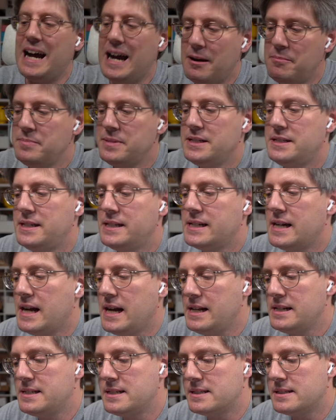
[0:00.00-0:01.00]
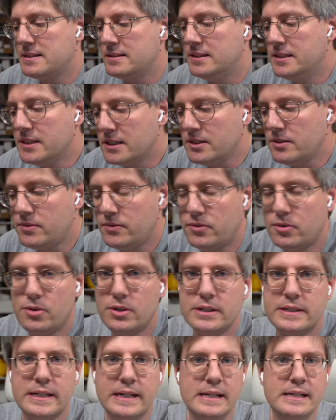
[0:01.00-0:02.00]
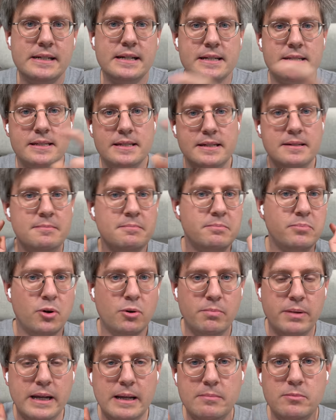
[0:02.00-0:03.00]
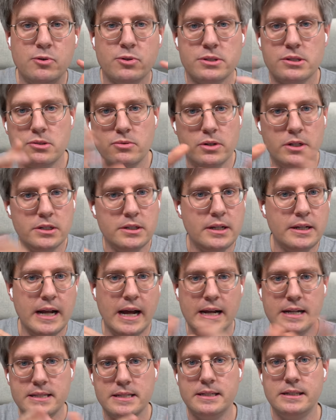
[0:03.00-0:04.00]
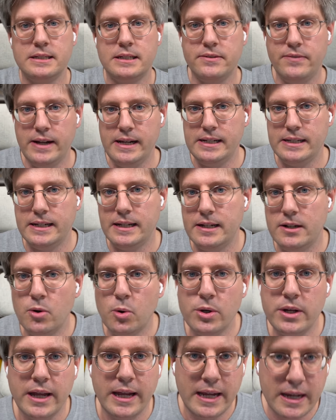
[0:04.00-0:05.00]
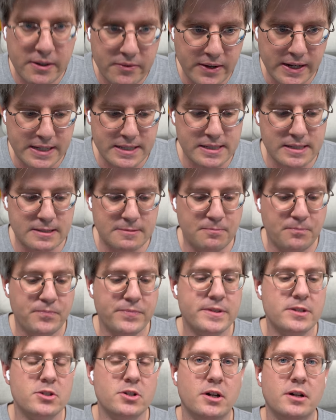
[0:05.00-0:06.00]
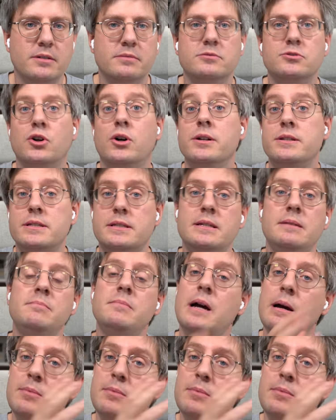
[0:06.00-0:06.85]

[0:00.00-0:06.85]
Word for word: haben die Dinger halt diesen irren Vorteil, dass sie problemlos zwischen den einzelnen Quellen hin und her wechseln. So, trotzdem